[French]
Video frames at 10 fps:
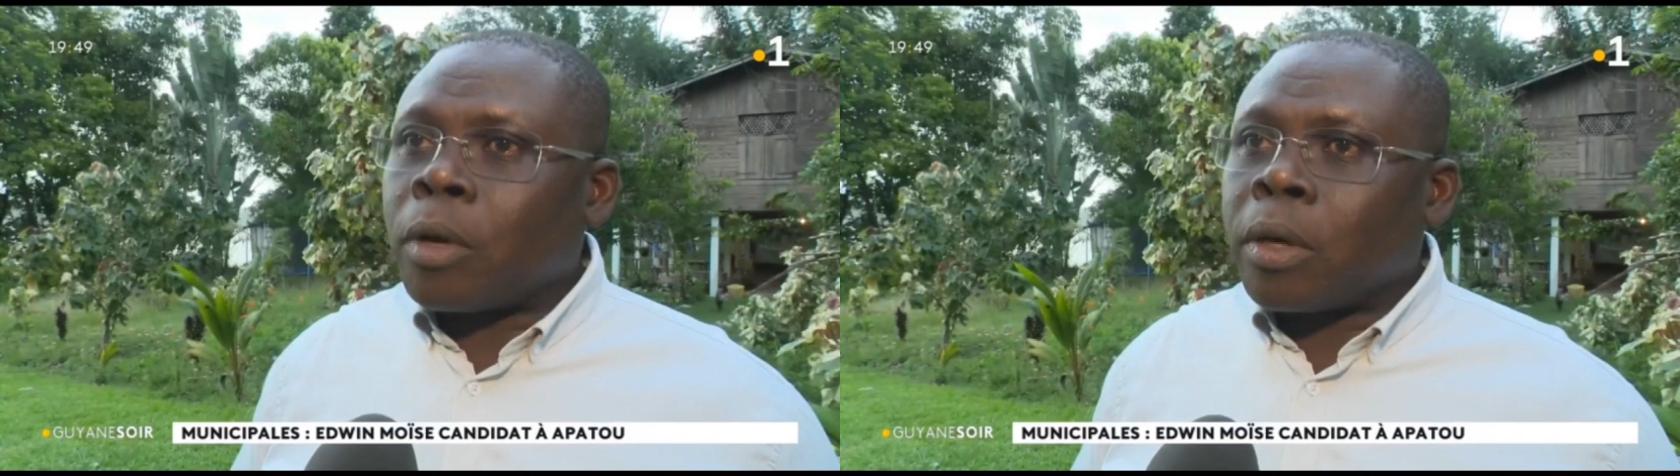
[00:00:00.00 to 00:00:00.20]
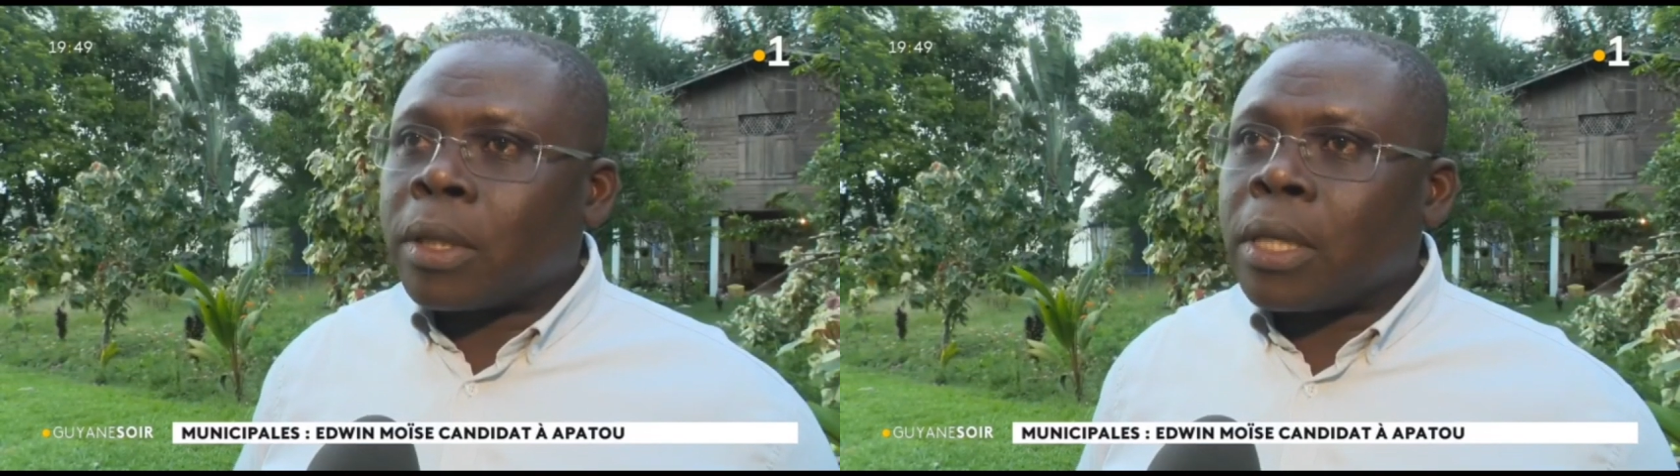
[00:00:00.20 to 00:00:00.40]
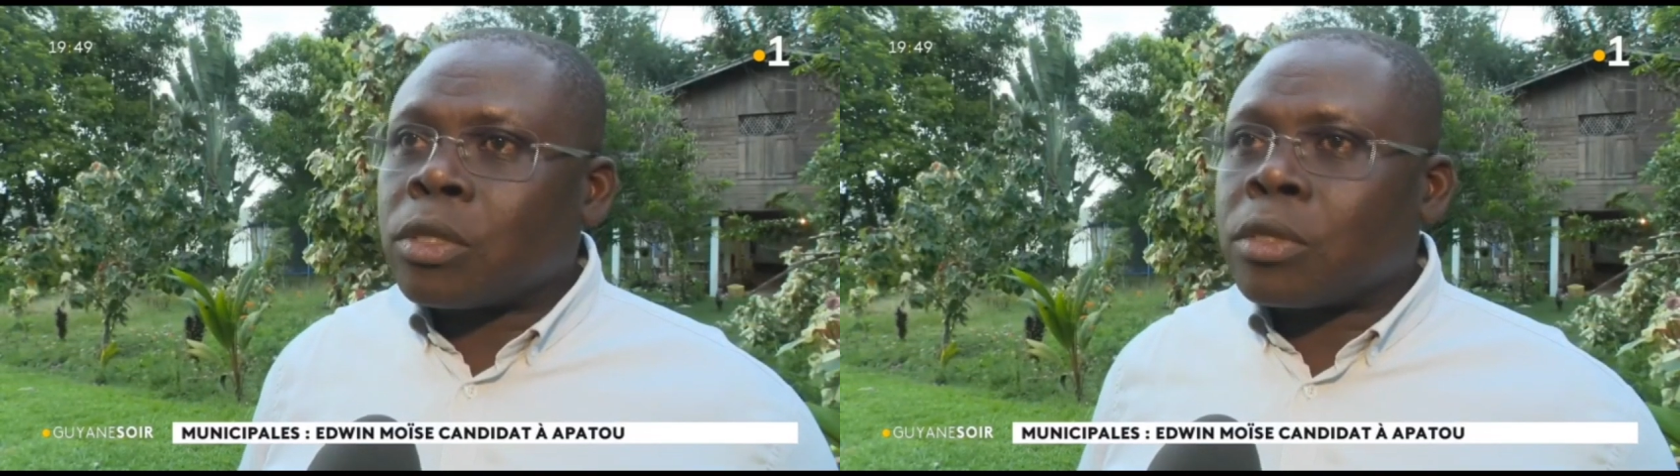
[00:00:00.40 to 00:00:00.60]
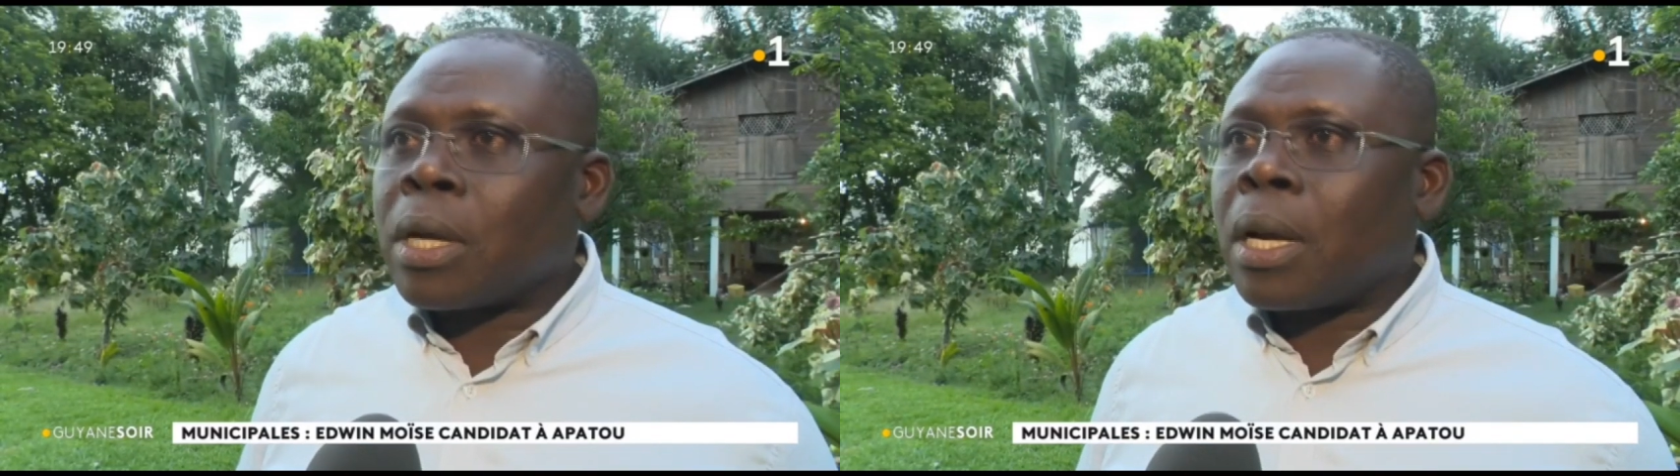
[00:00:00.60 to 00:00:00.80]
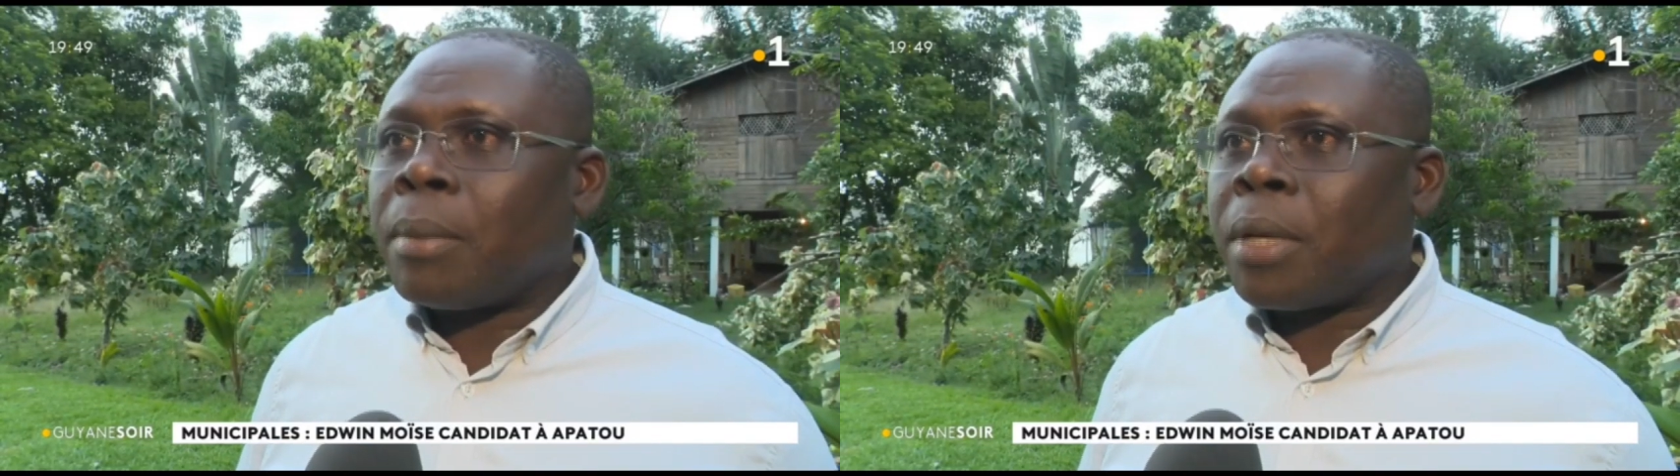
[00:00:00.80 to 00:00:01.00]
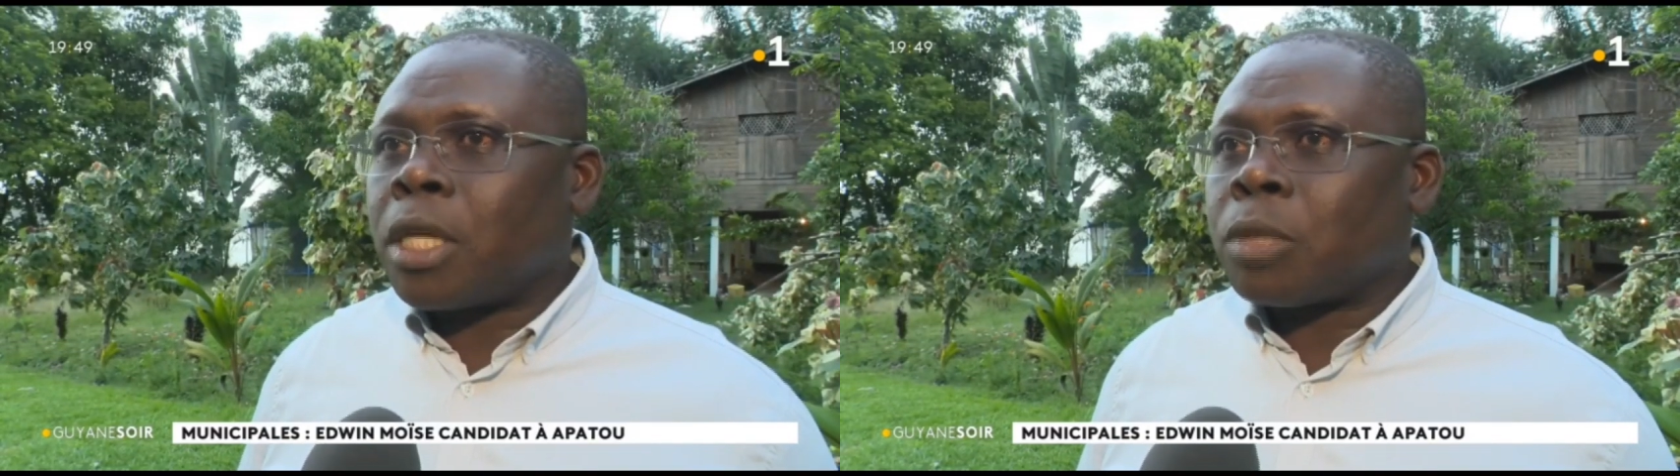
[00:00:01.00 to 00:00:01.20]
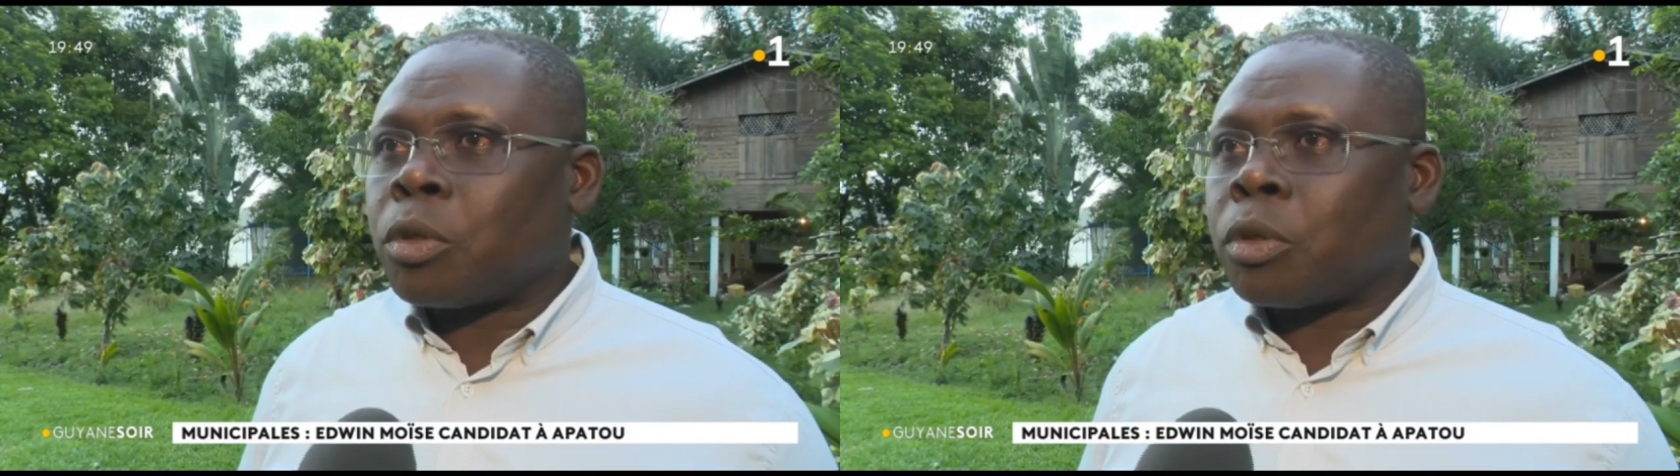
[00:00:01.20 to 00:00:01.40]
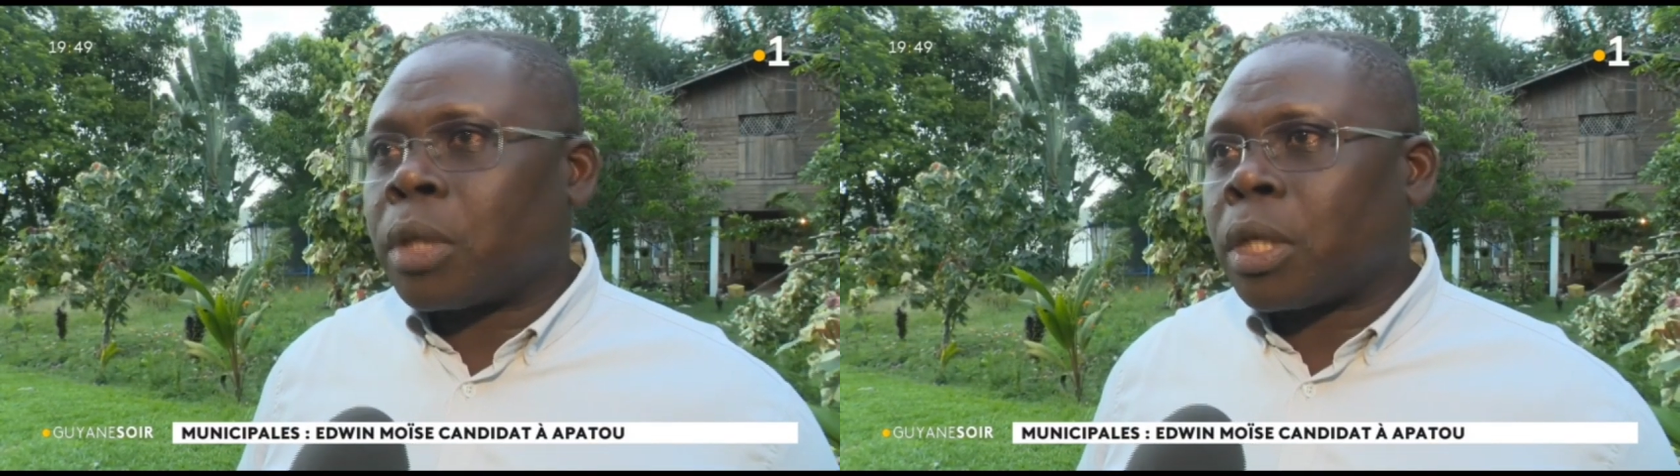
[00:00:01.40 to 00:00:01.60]
priorité, ce sera
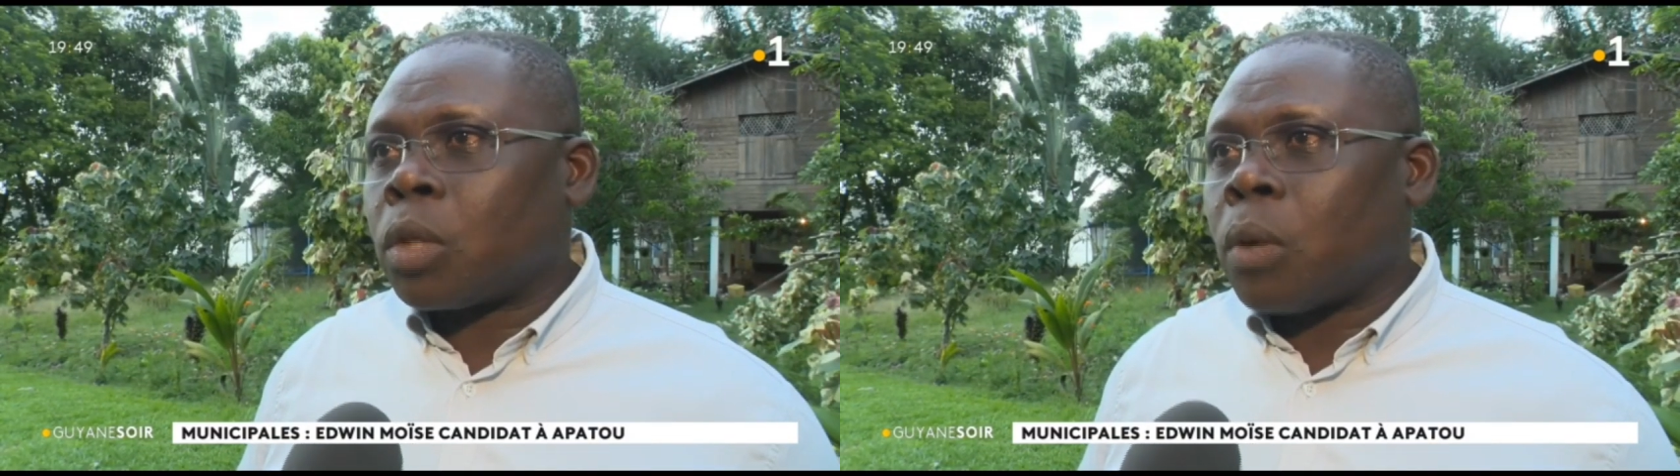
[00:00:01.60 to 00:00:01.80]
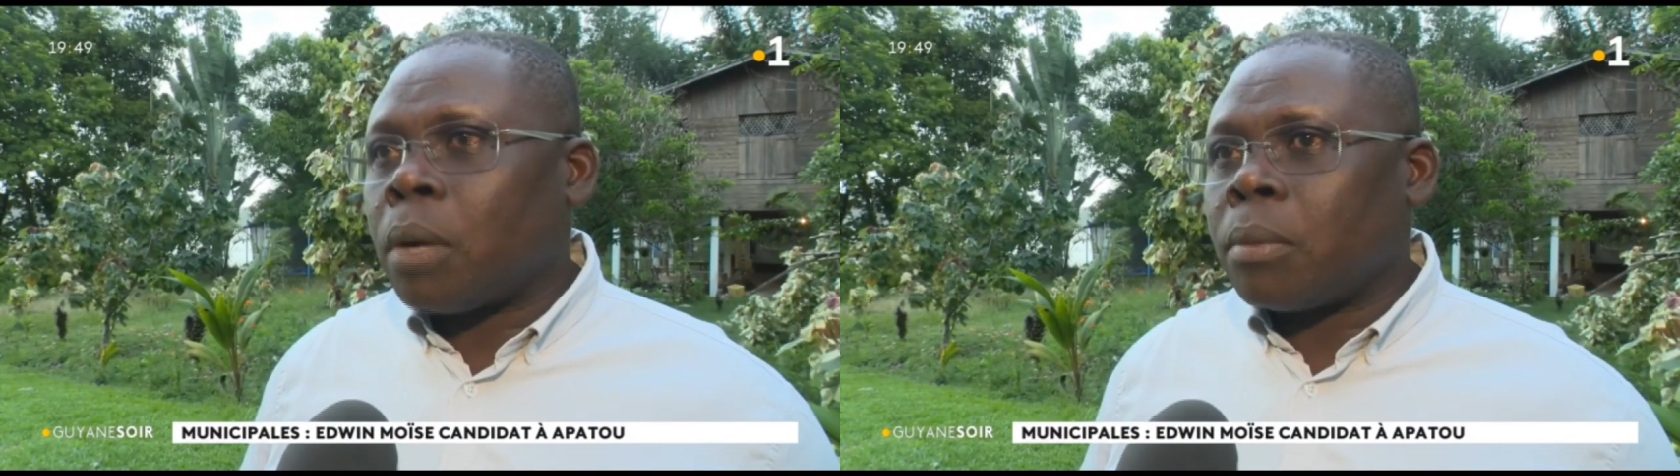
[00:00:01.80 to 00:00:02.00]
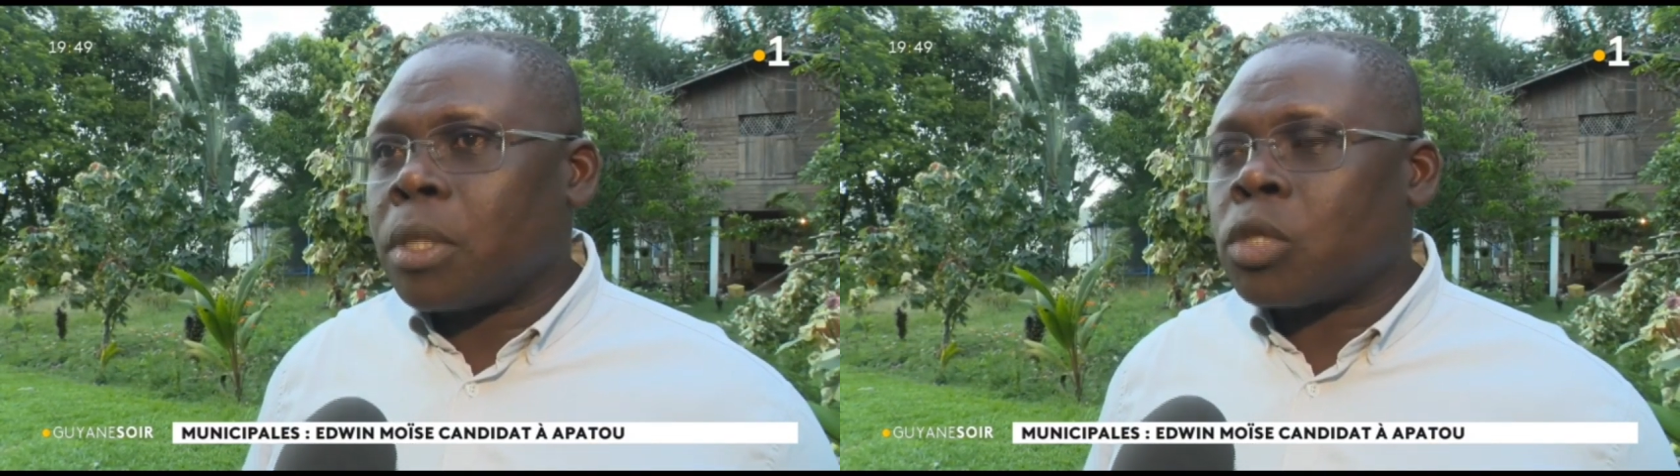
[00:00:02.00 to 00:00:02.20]
l'aménagement du territoire